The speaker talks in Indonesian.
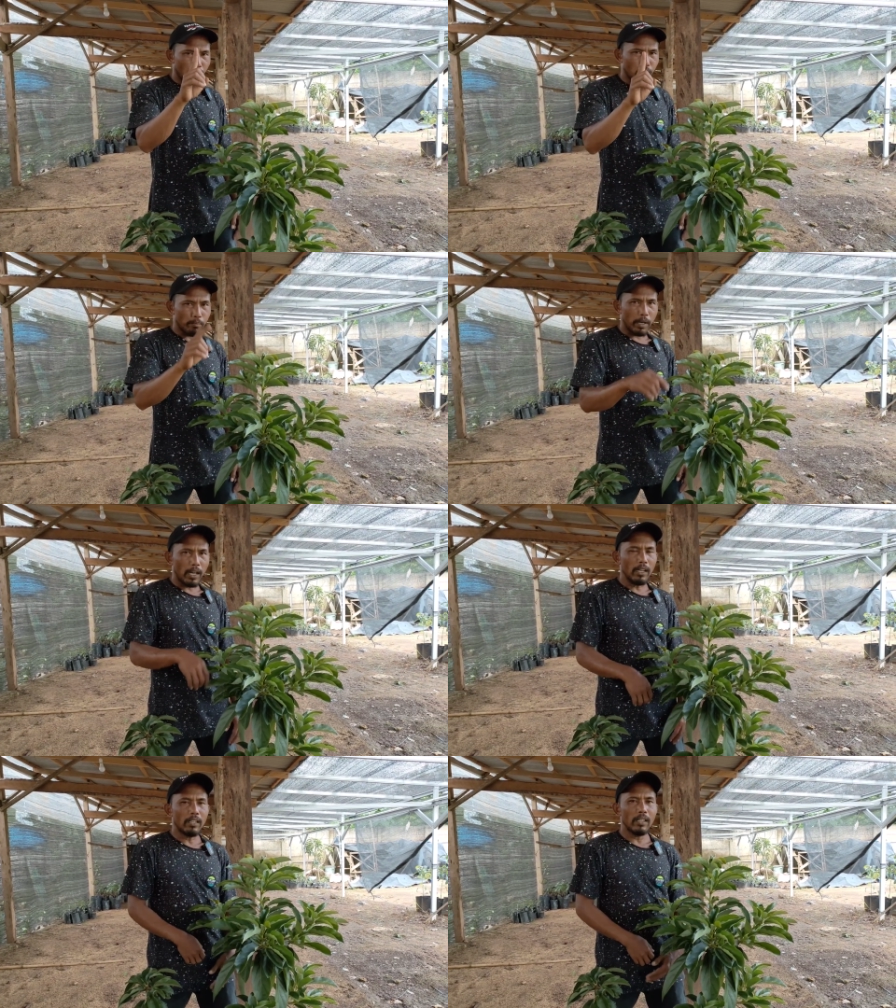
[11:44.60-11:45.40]
jangan
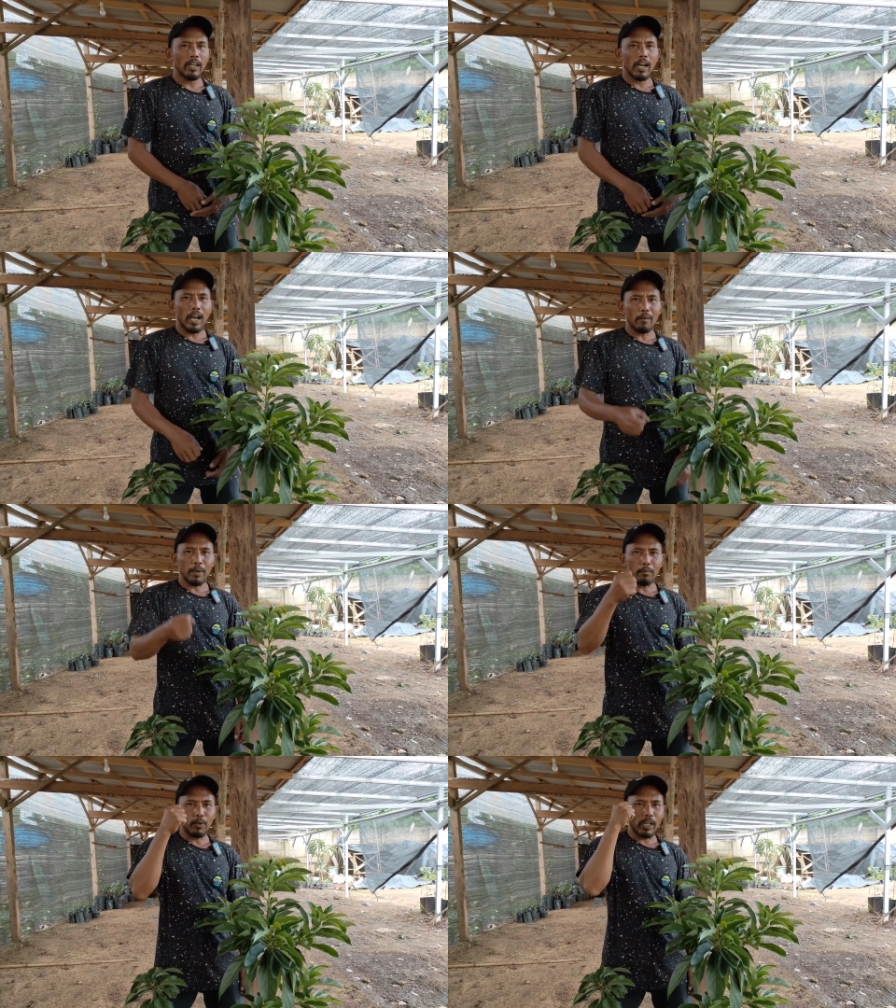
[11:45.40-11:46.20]
lupa
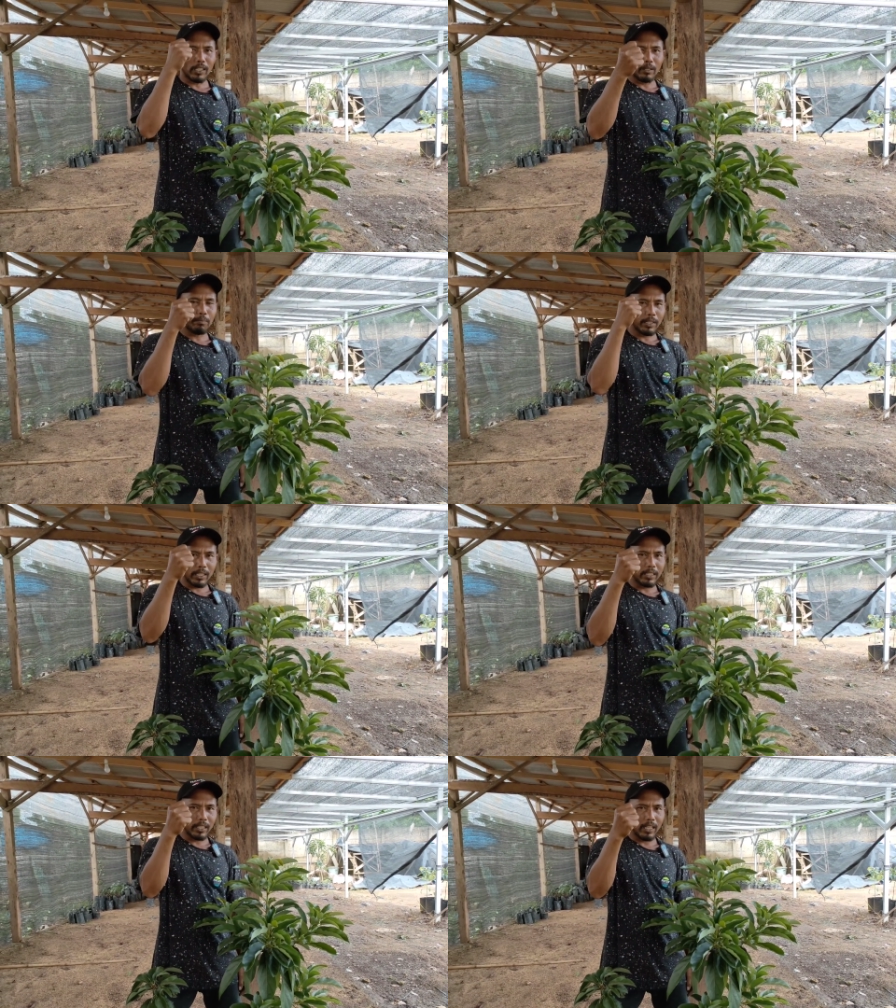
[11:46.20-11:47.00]
apapun
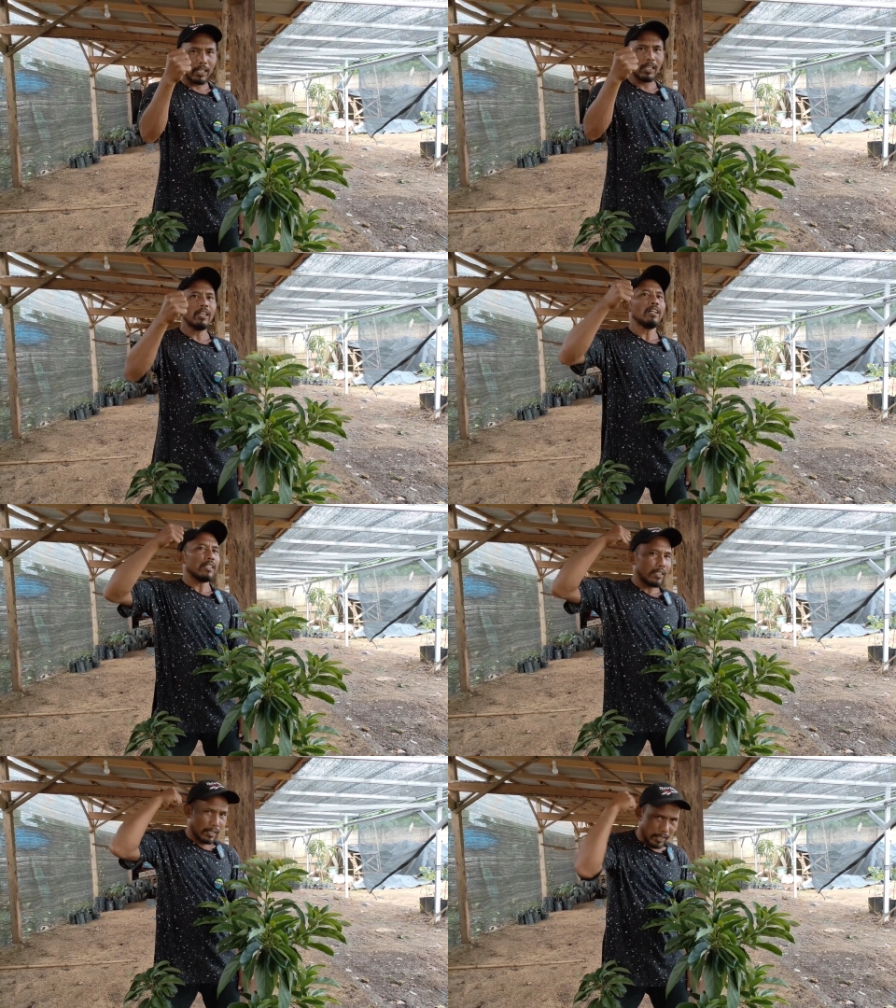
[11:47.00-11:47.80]
aktivitasnya
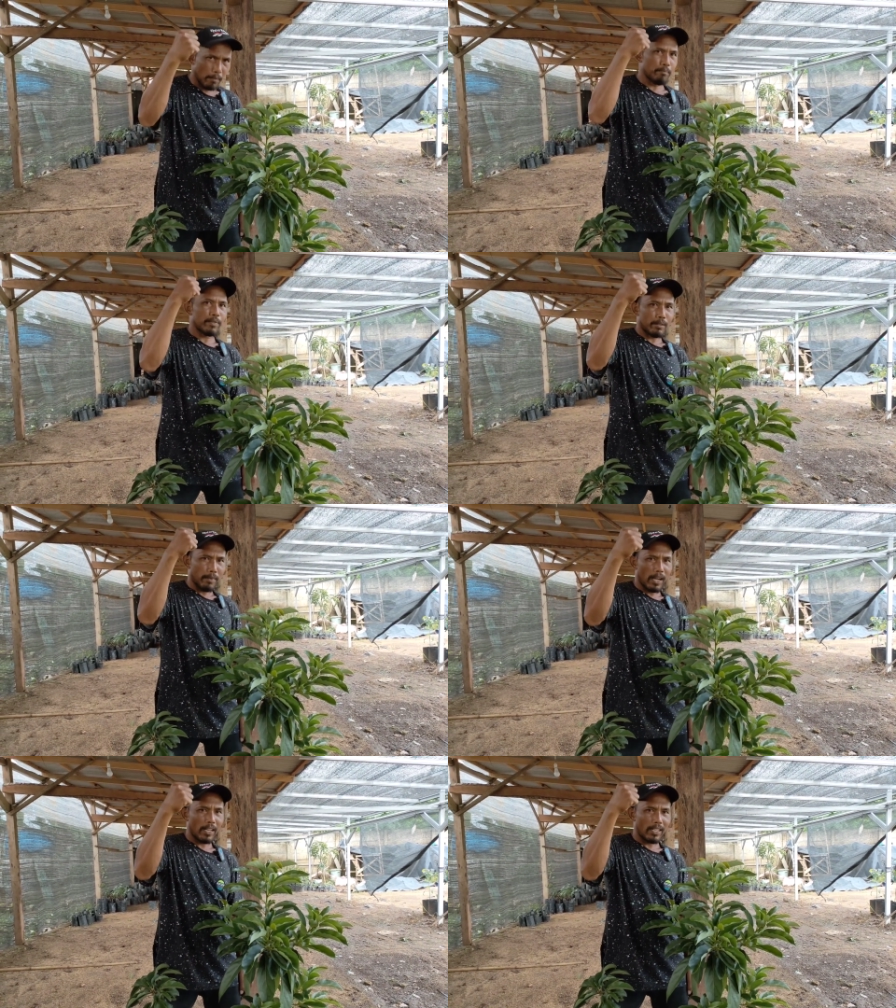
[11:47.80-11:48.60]
tetap
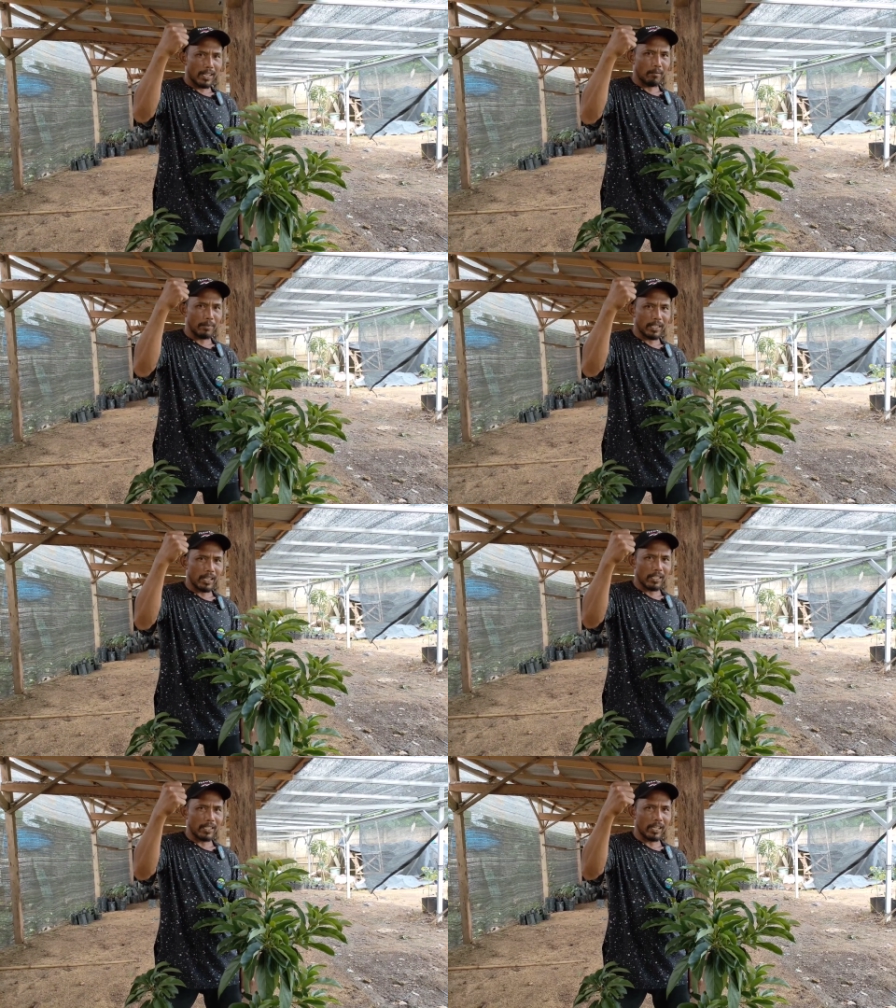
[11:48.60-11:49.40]
semangat dalam
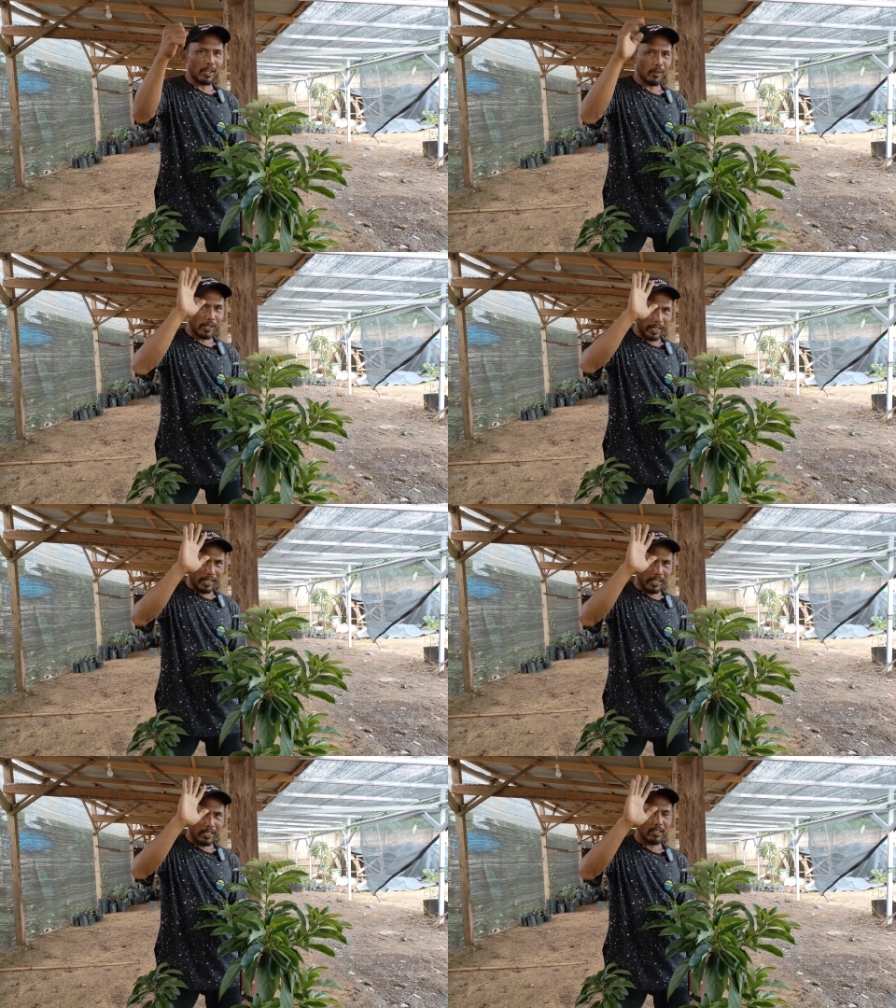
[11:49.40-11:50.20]
menjalaninya
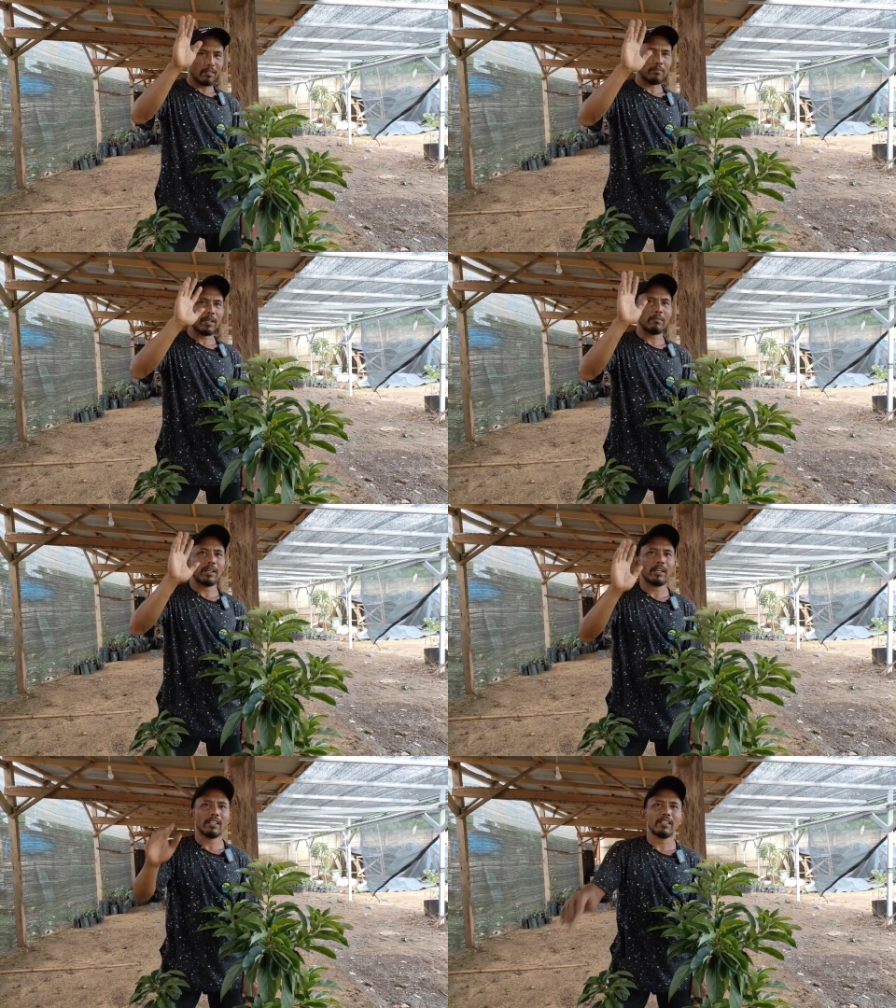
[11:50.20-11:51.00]
oke bye
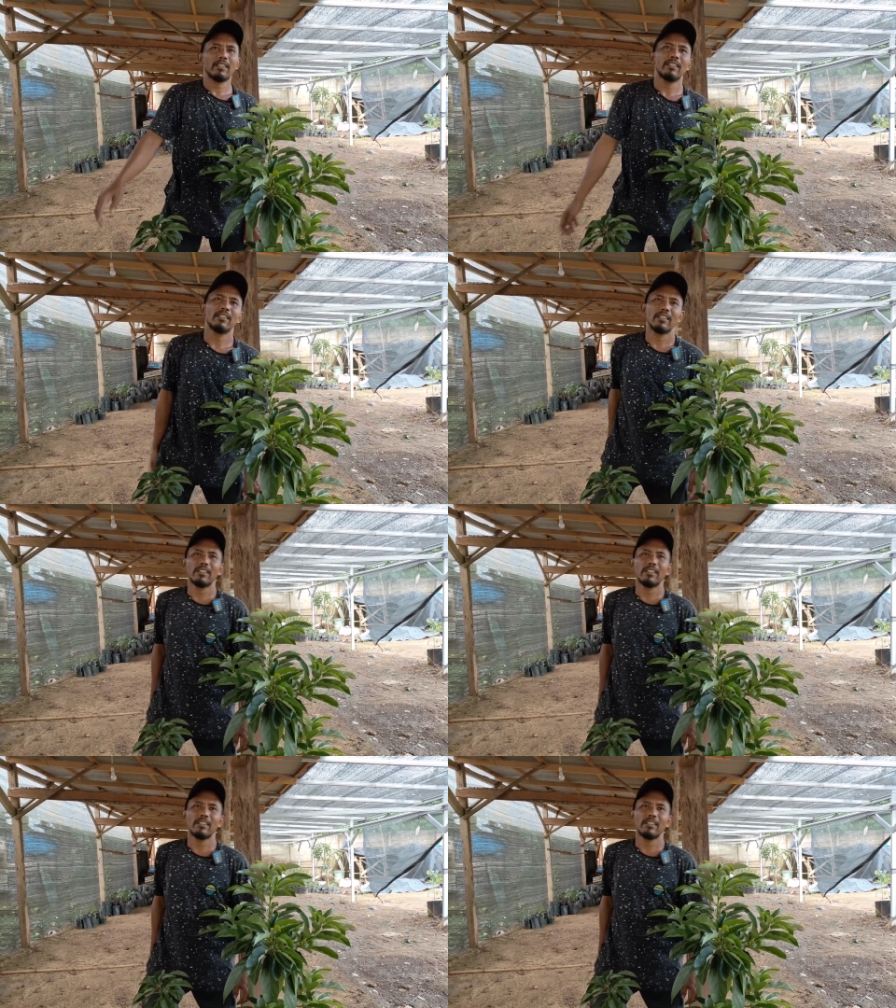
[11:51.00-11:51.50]
bye